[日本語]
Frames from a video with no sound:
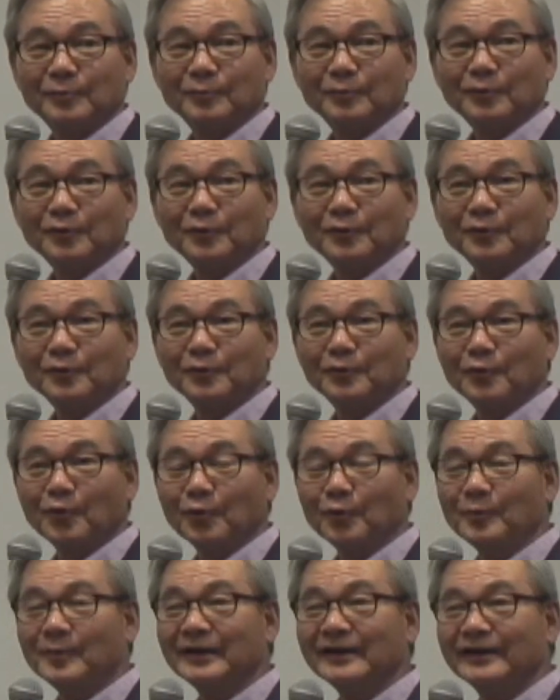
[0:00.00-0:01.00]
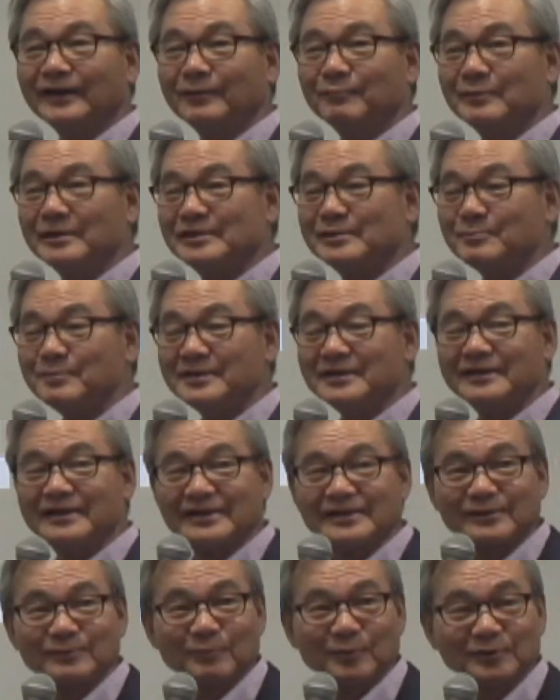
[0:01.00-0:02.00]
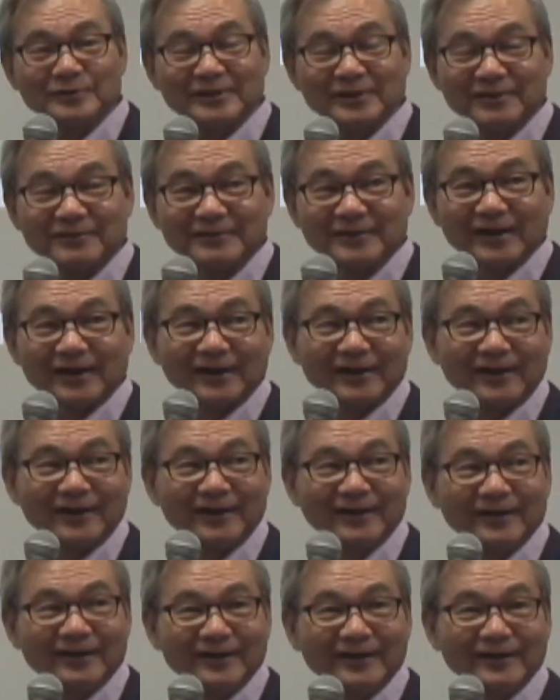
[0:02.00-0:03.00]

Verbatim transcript: もうここまで導いて質問してるんだから。